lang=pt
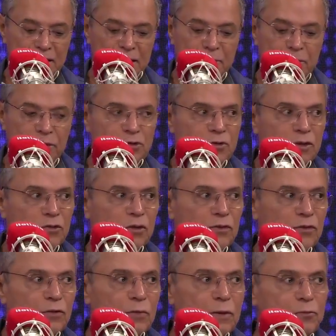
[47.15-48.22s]
Depois uma
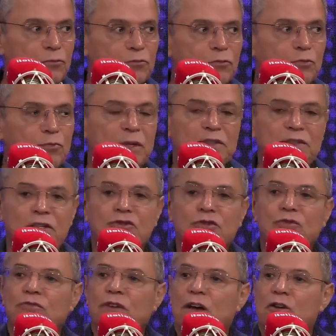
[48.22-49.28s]
dona falou, mas presidente, o
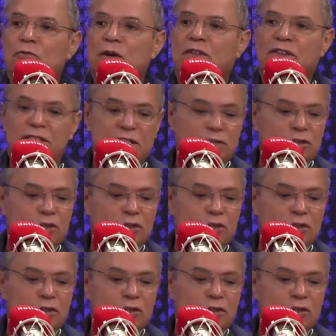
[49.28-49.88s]
senhor não vai comprar vacina?